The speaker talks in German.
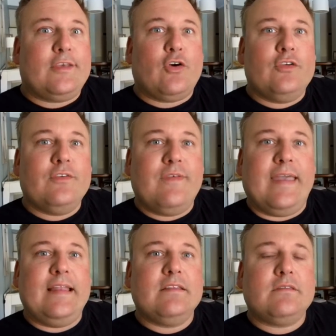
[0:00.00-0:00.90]
Ich konnte
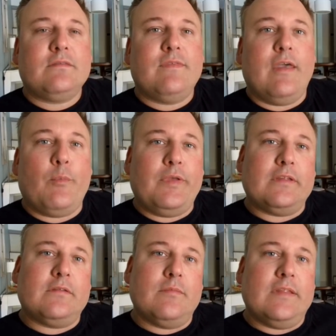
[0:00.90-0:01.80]
wählen, ob ich
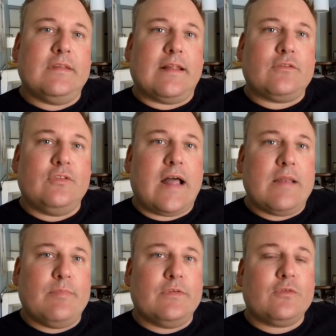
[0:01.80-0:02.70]
jetzt im
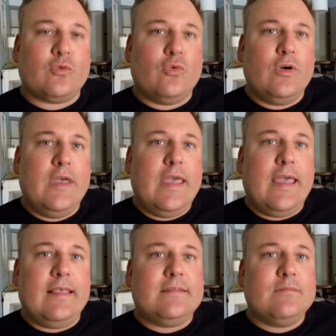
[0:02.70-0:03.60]
internationalen Bistro
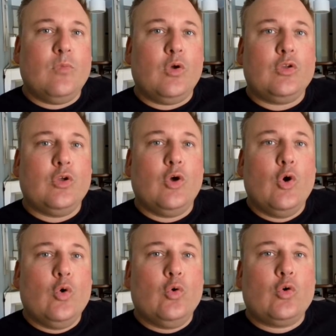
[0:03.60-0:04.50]
essen möchte
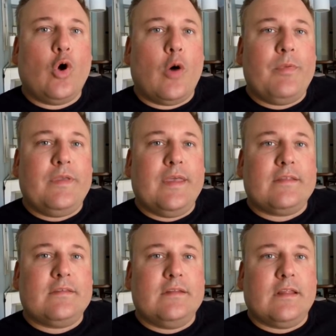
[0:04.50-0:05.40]
oder ob ich
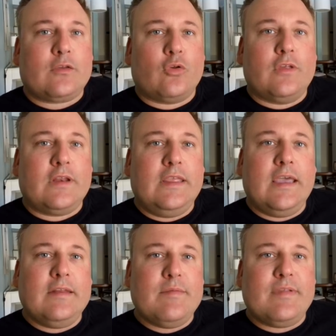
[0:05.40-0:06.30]
jetzt in der
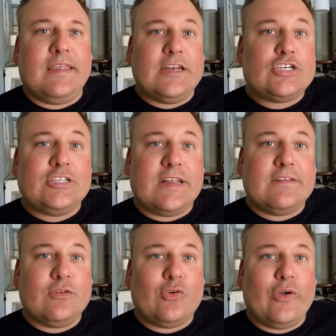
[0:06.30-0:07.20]
Trotteria, im italienischen
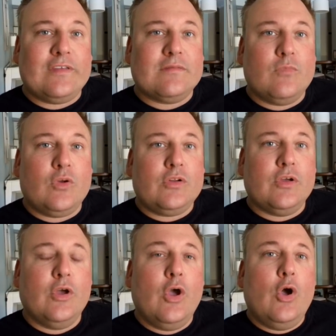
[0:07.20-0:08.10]
Restaurant essen
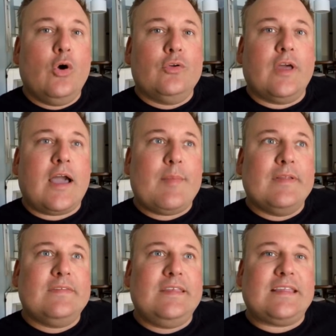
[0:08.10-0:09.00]
möchte. Und dann kann
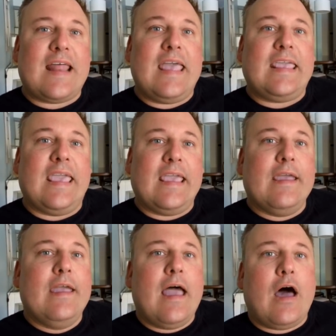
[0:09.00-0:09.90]
man sich drei
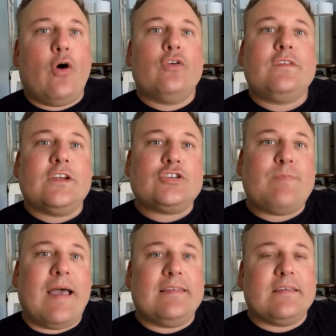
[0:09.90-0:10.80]
Gänge aus der
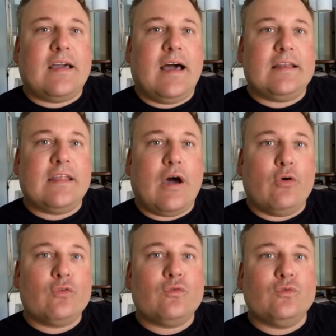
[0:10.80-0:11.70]
Speisekarte
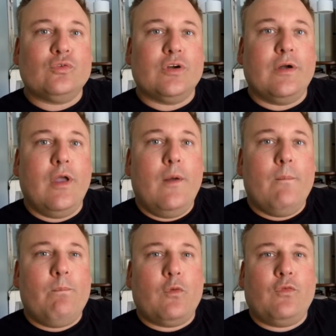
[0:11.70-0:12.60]
aussuchen.
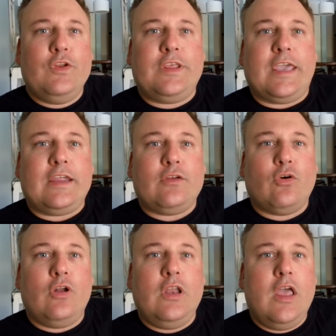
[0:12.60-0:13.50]
Und das finde ich echt
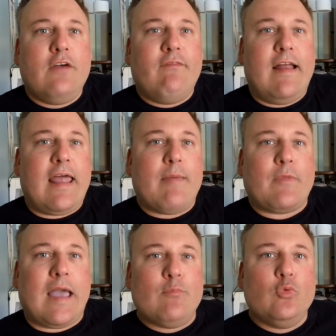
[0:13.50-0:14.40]
toll, weil
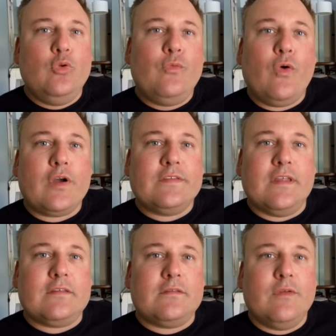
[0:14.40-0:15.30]
einem kein Menü
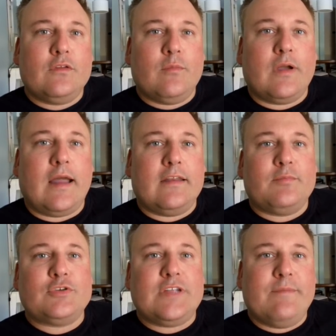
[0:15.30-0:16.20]
vorgesetzt wird und man kann das
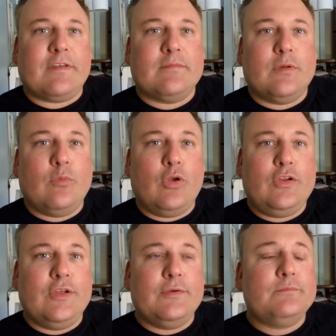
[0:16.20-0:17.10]
bestellen, was man
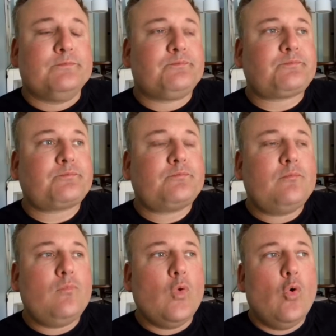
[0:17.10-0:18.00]
möchte.
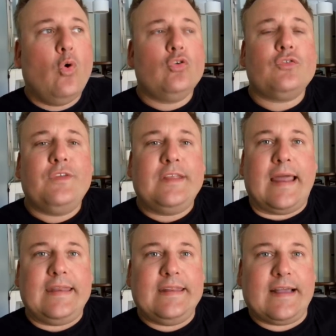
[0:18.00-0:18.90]
Und das finde ich
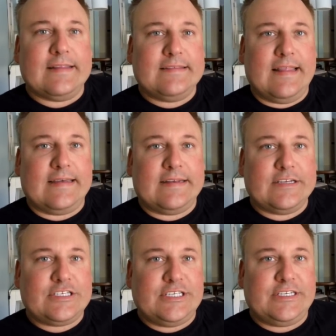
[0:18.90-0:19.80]
eigentlich eine ganz leckere
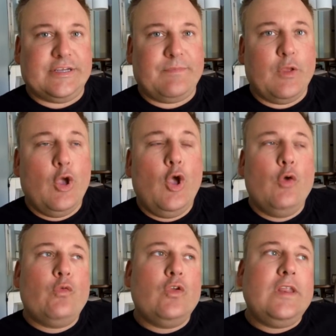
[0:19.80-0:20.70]
Geschichte.
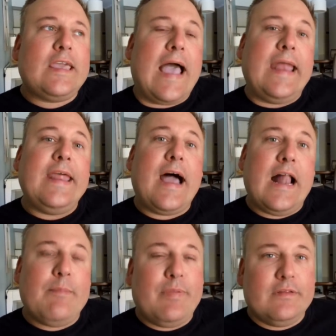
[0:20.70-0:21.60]
Für die, die keine
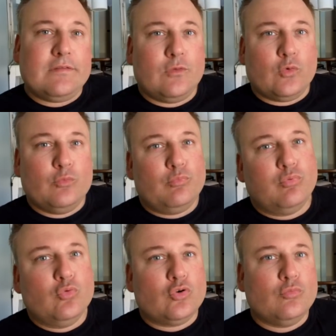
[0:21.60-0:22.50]
Halbpension
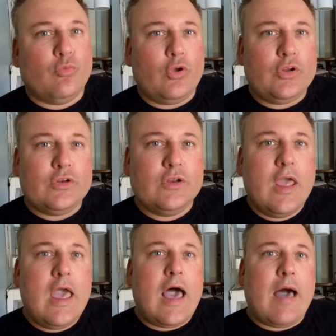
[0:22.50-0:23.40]
buchen möchten,
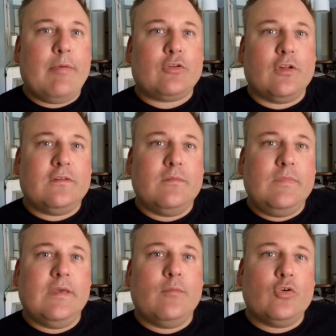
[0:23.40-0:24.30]
aber
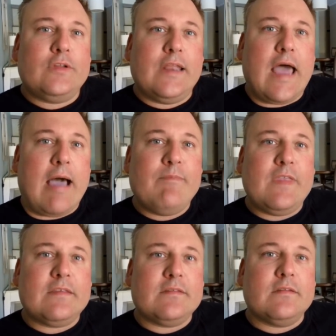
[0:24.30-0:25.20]
trotzdem hier im Hotel
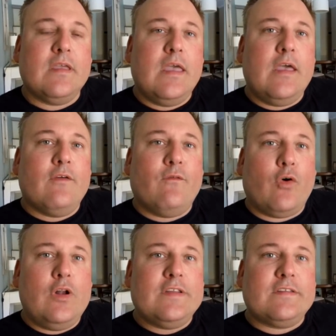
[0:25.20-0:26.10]
Abendessen
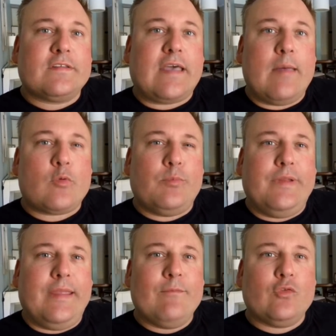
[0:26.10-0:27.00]
wollen, ist das kein
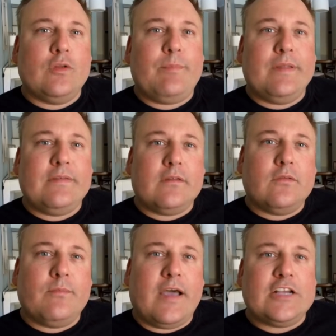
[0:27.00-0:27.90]
Problem. So eine Pizza
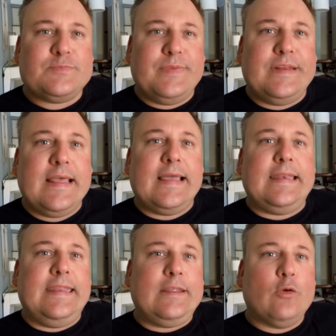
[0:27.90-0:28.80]
zum Beispiel
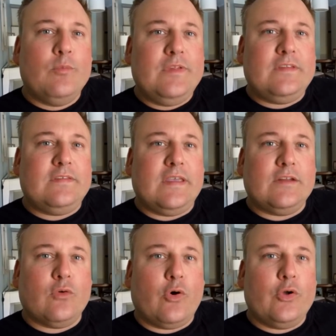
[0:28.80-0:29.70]
liegt um die
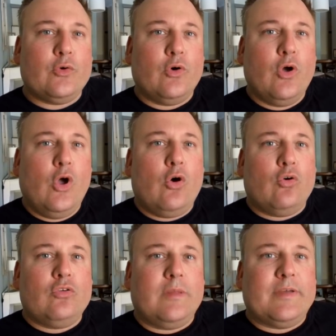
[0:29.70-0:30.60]
10 Euro
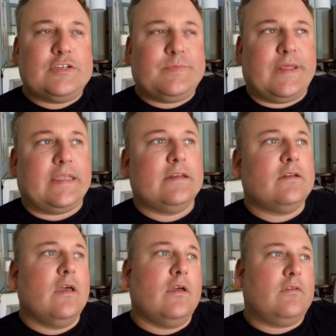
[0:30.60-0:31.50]
und
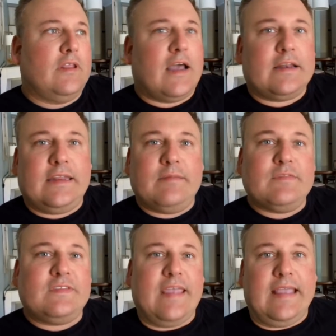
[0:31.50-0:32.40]
dementsprechend, je nachdem,
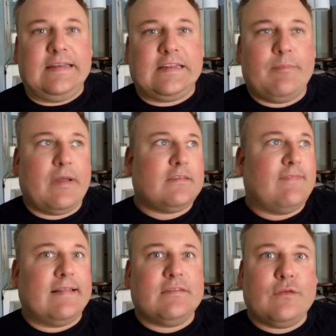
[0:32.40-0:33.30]
Steak liegt dann bei
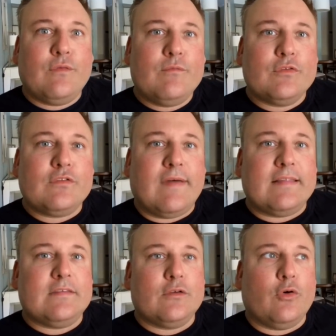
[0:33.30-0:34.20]
20,
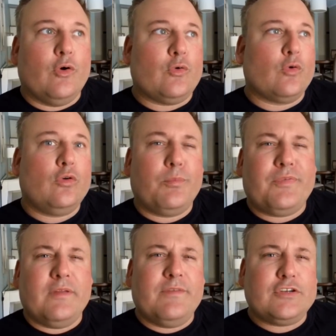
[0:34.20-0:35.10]
25 Euro, ein
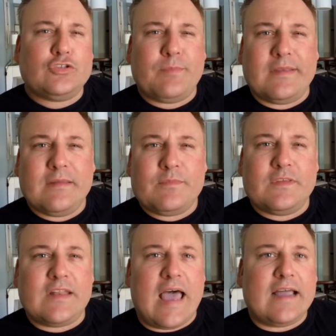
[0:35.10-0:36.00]
Club-Sandwich so bei
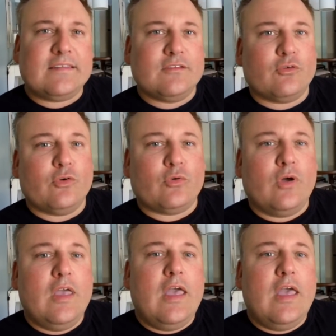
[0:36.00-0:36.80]
17, 18 Euro.